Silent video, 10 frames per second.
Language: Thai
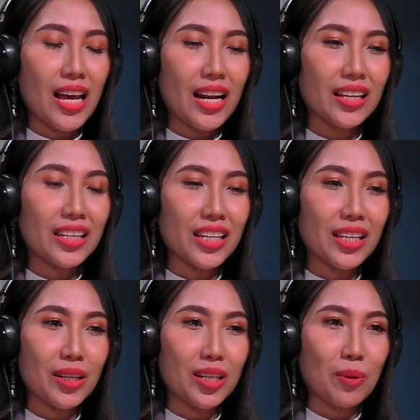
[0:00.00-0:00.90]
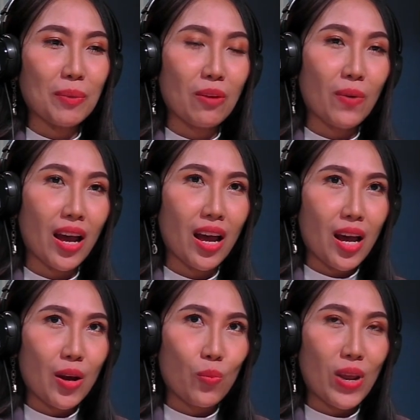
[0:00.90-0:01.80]
แล้วทีนี้เออประมาณว่า
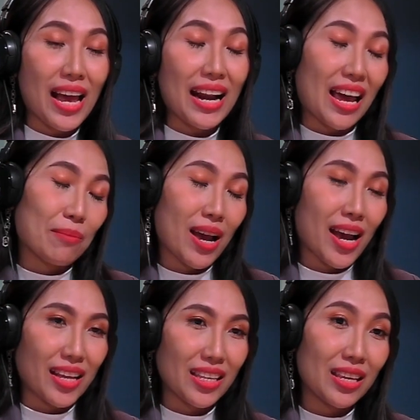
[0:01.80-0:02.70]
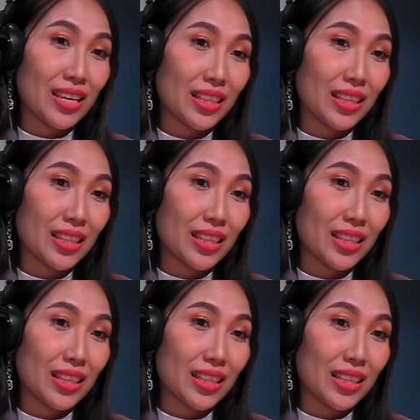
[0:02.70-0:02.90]
เวลาหลานมาหาที่